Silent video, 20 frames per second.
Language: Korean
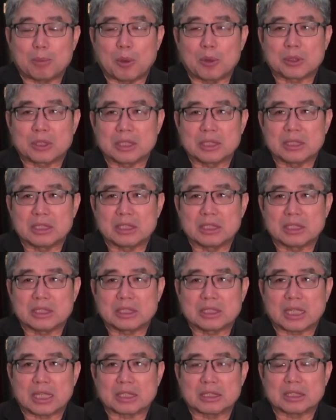복 있는
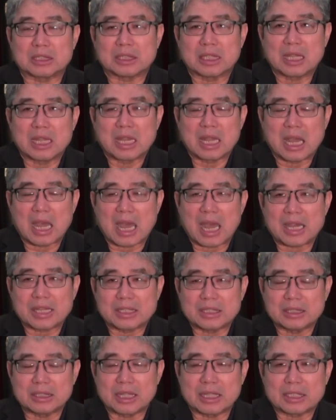자는
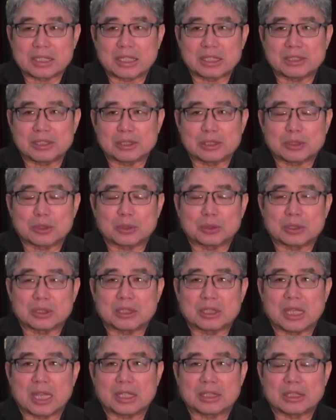악인의 길을
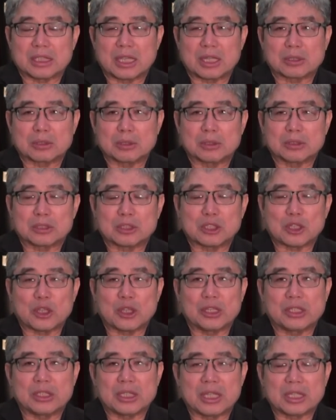쫓지 아니하고
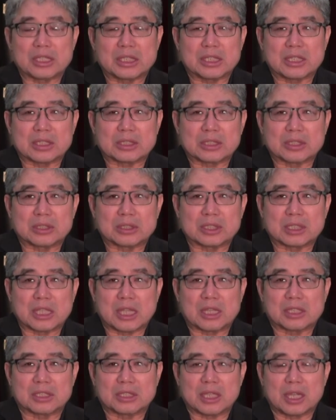죄인의 길에 서지
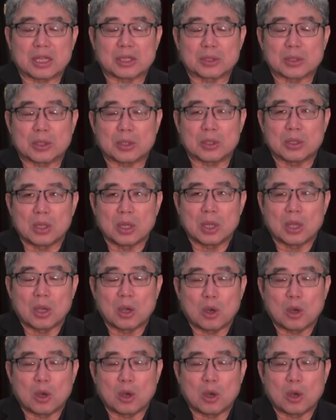아니하고